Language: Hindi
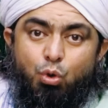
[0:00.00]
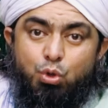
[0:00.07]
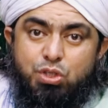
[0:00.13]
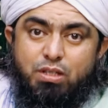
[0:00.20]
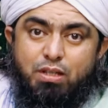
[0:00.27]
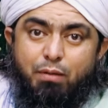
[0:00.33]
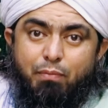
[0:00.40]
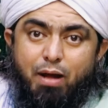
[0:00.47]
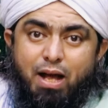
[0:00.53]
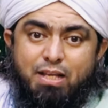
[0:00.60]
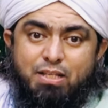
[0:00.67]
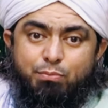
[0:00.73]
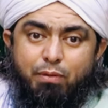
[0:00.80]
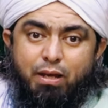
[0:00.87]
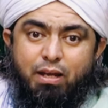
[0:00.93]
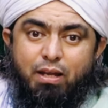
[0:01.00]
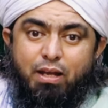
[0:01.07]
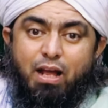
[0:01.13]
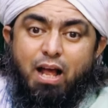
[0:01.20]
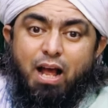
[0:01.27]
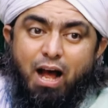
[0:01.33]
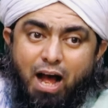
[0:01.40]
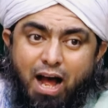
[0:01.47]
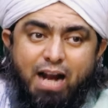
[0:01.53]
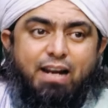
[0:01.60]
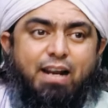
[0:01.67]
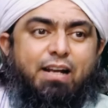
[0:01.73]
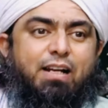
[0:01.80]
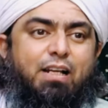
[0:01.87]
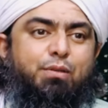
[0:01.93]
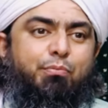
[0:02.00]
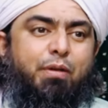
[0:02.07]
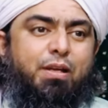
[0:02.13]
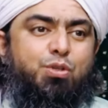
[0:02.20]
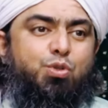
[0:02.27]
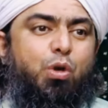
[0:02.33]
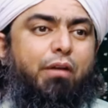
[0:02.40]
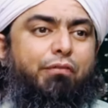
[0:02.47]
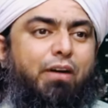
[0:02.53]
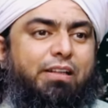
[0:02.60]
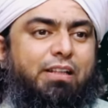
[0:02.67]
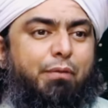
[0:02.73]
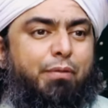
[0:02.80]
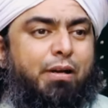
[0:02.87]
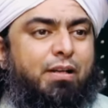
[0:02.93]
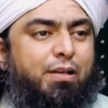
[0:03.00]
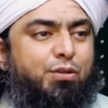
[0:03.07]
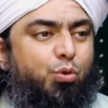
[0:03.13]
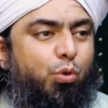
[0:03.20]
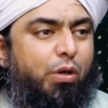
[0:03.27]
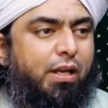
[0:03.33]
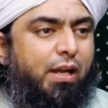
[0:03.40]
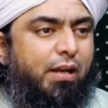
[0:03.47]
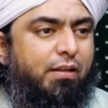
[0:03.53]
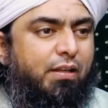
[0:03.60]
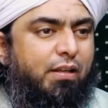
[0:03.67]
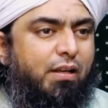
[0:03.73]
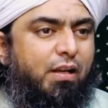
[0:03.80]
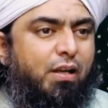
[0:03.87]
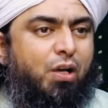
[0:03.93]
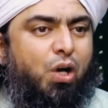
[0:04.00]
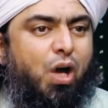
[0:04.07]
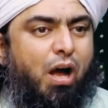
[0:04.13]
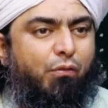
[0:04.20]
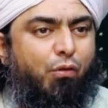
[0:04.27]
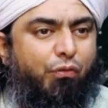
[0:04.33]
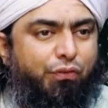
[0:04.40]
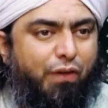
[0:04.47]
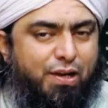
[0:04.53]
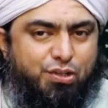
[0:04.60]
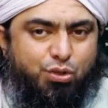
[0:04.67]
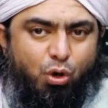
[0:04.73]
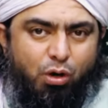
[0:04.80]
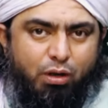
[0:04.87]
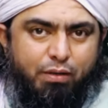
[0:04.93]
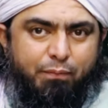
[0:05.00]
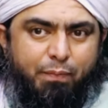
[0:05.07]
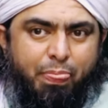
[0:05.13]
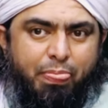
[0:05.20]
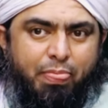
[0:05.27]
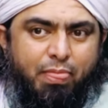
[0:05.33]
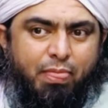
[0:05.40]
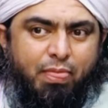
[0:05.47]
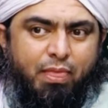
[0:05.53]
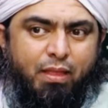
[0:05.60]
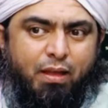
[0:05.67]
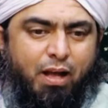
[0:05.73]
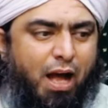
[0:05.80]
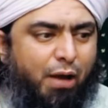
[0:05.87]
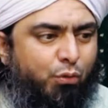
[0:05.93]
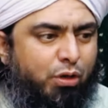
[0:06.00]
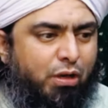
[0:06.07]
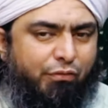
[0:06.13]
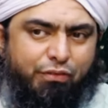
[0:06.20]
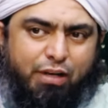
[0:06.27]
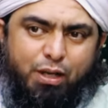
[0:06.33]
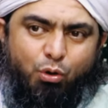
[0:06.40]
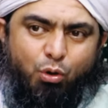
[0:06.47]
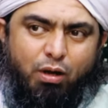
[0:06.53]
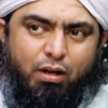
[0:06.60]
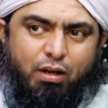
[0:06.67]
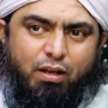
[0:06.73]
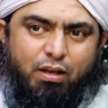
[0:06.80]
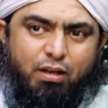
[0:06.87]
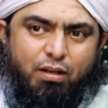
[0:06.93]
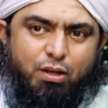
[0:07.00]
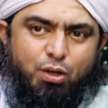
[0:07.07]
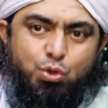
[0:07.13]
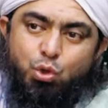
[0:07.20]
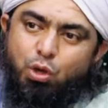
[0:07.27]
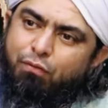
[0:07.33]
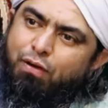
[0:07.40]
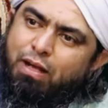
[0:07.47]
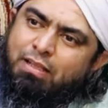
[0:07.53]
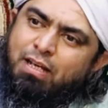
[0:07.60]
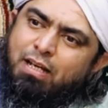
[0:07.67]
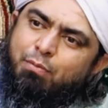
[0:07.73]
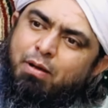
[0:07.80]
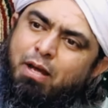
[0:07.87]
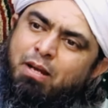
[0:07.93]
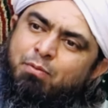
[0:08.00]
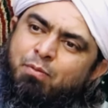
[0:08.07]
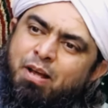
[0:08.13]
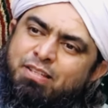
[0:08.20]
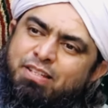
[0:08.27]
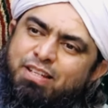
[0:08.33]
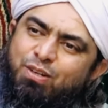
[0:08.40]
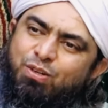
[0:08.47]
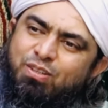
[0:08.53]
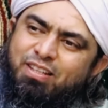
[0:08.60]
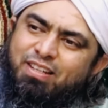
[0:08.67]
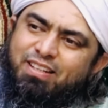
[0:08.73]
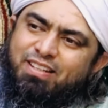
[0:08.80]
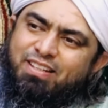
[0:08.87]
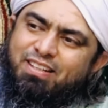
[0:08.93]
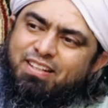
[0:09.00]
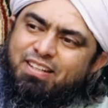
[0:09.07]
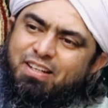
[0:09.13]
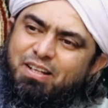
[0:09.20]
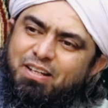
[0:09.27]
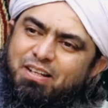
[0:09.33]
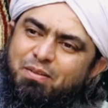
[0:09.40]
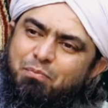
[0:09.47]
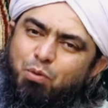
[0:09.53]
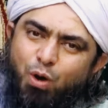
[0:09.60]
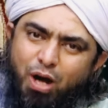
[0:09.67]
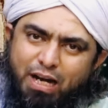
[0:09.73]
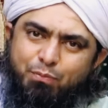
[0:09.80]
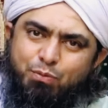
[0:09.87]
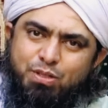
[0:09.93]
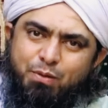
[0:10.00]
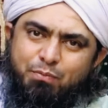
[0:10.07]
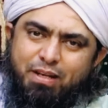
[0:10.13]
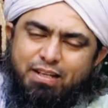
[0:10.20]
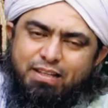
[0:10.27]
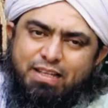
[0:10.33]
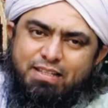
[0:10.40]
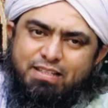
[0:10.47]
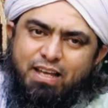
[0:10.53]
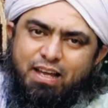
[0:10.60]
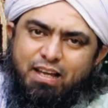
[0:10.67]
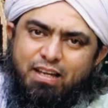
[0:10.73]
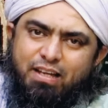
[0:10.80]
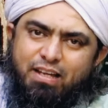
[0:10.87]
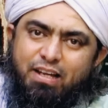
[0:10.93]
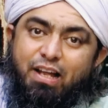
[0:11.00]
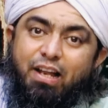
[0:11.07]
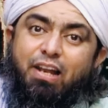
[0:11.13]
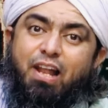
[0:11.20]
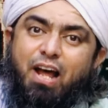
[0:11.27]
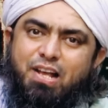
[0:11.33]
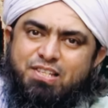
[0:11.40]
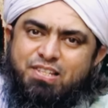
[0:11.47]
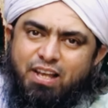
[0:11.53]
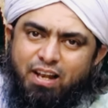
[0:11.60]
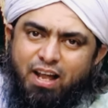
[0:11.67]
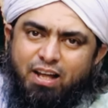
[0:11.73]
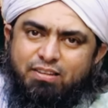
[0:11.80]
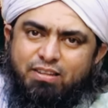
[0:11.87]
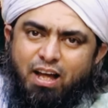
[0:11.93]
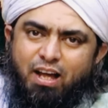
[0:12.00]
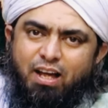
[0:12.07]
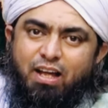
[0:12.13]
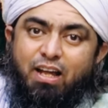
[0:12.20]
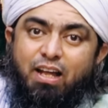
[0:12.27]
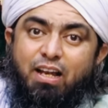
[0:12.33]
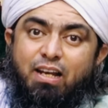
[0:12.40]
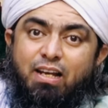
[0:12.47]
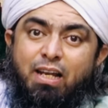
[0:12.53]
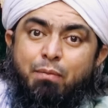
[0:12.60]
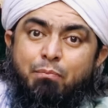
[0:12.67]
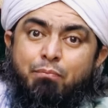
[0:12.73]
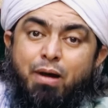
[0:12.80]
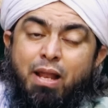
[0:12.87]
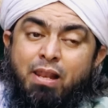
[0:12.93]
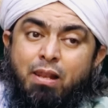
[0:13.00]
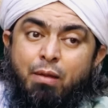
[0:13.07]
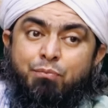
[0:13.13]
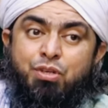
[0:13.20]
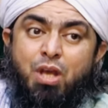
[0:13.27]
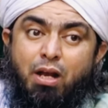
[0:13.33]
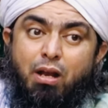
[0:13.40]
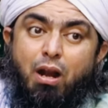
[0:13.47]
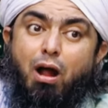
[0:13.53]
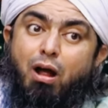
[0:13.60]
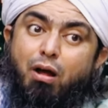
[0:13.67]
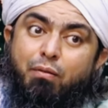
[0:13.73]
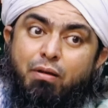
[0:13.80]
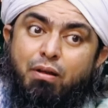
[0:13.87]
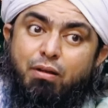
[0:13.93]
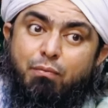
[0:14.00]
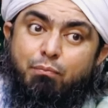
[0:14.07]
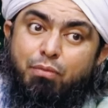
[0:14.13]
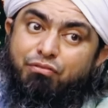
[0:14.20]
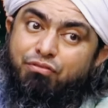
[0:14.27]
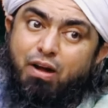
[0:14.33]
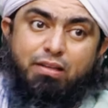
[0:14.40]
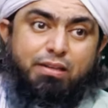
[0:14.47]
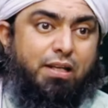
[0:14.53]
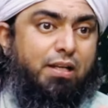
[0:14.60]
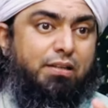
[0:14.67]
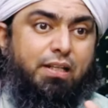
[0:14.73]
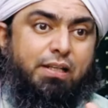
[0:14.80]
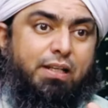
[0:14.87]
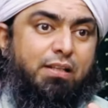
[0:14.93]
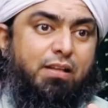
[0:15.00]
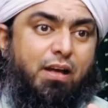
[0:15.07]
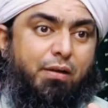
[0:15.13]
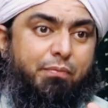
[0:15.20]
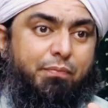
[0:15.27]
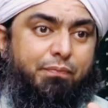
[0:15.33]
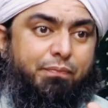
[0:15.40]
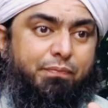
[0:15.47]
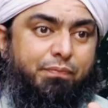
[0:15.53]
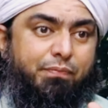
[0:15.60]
उस नमाज में हर रकत में सूर्य फातिहा पढ़ना जरूरी है खा हाँ, वो फर्ज हो खा हाँ, वो नफली हो सूर्य फातिहा के बगैर नमाज ही नहीं होती बुखारी मुस्लिम की हदीस है ला सलाता लिबल्लम यक रहा बिफातिहतिल किताब